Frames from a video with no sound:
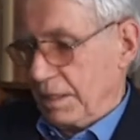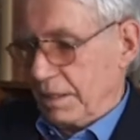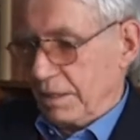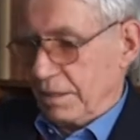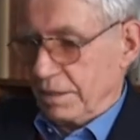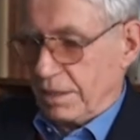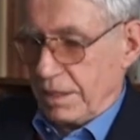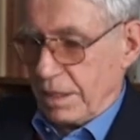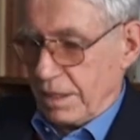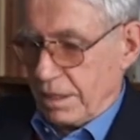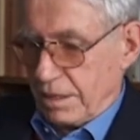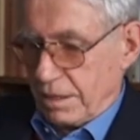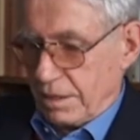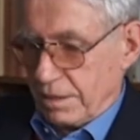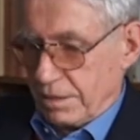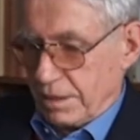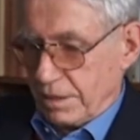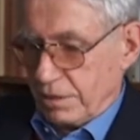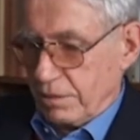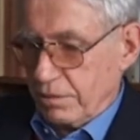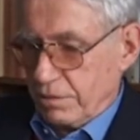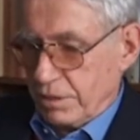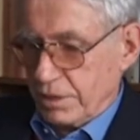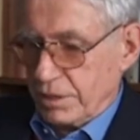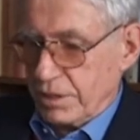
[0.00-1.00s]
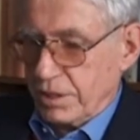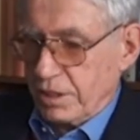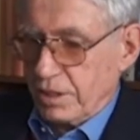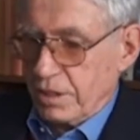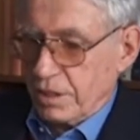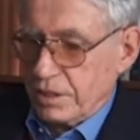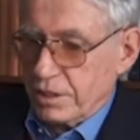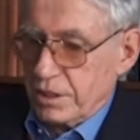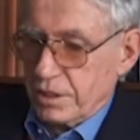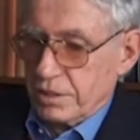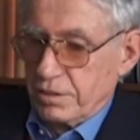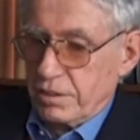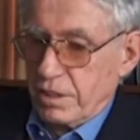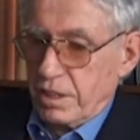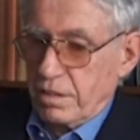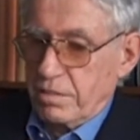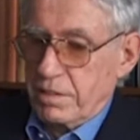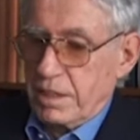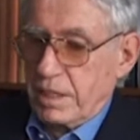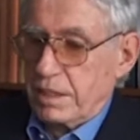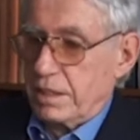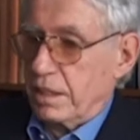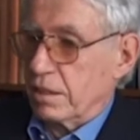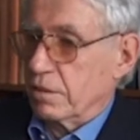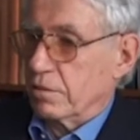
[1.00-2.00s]
Da der US Geological Survey hat
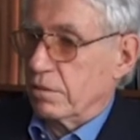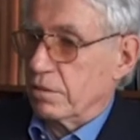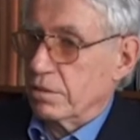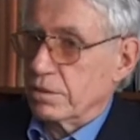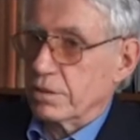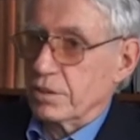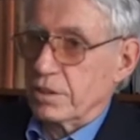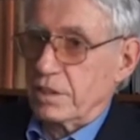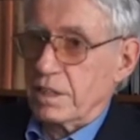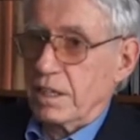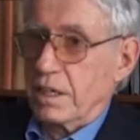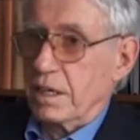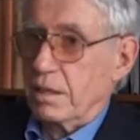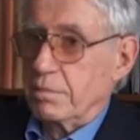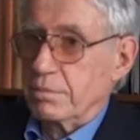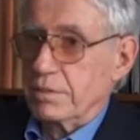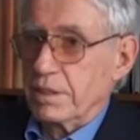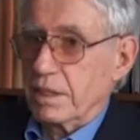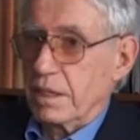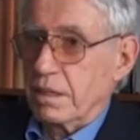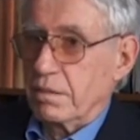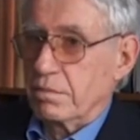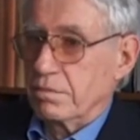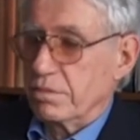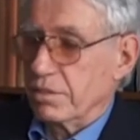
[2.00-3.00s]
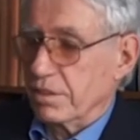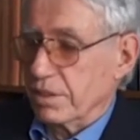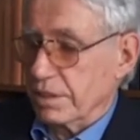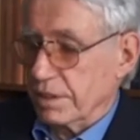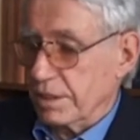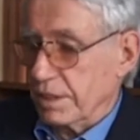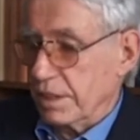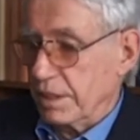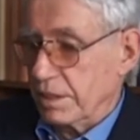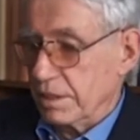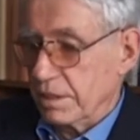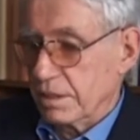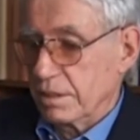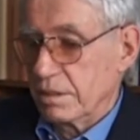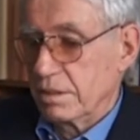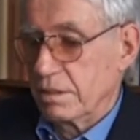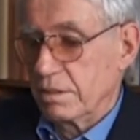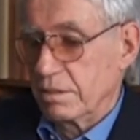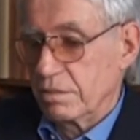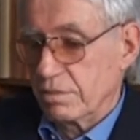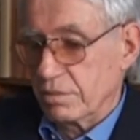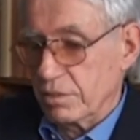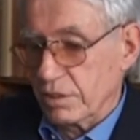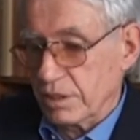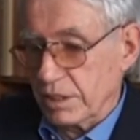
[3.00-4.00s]
einen großen Stab, die haben für, jede,
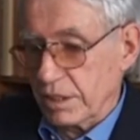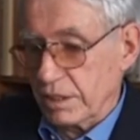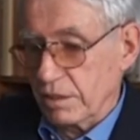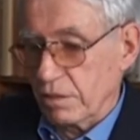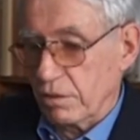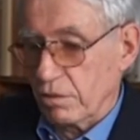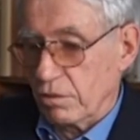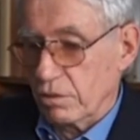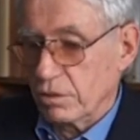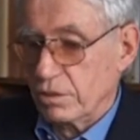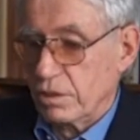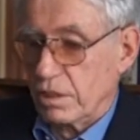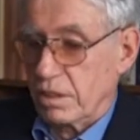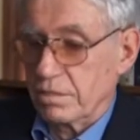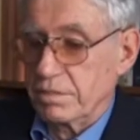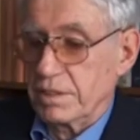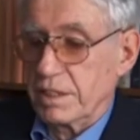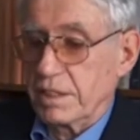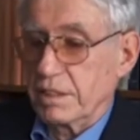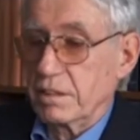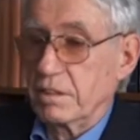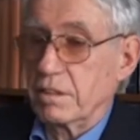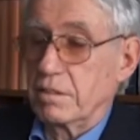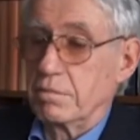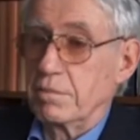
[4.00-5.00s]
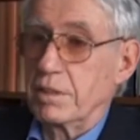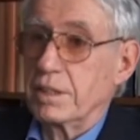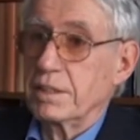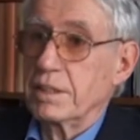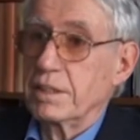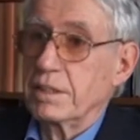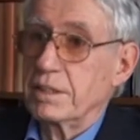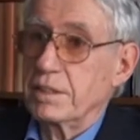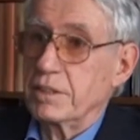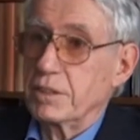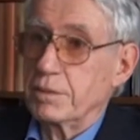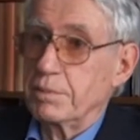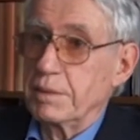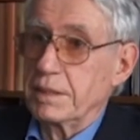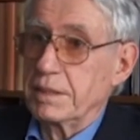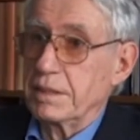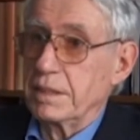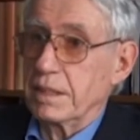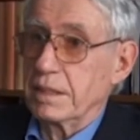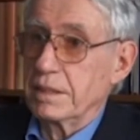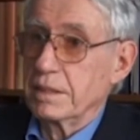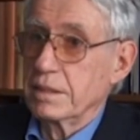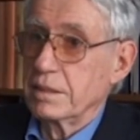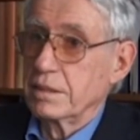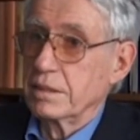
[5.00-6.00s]
für jeden Rohstoff, jede Commodity
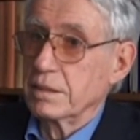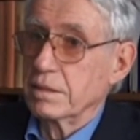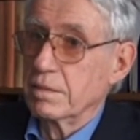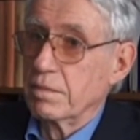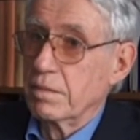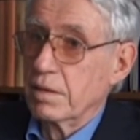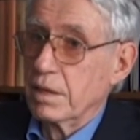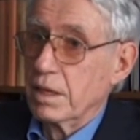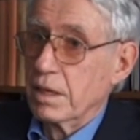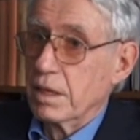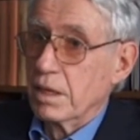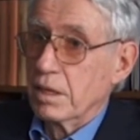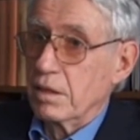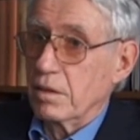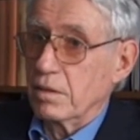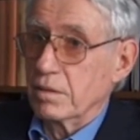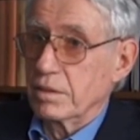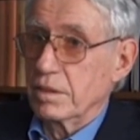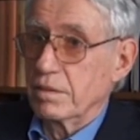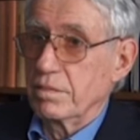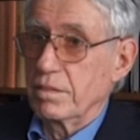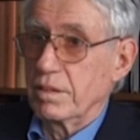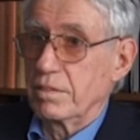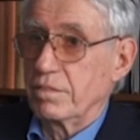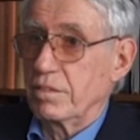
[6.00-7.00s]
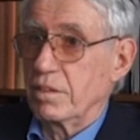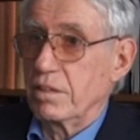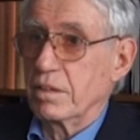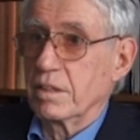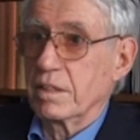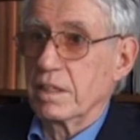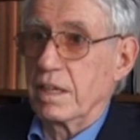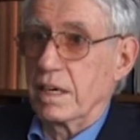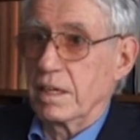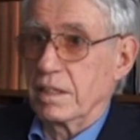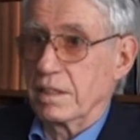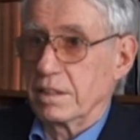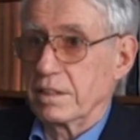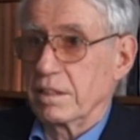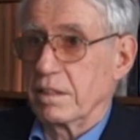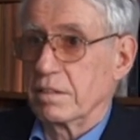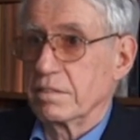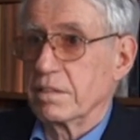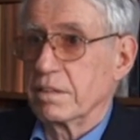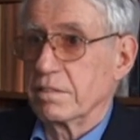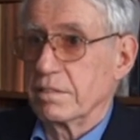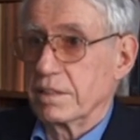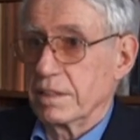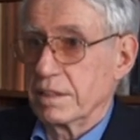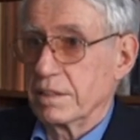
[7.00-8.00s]
Spezialisten und die verfolgen alles auf der
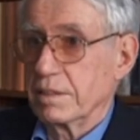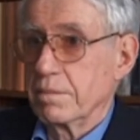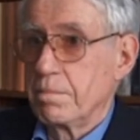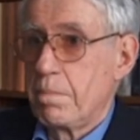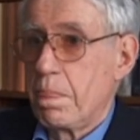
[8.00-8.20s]
Welt.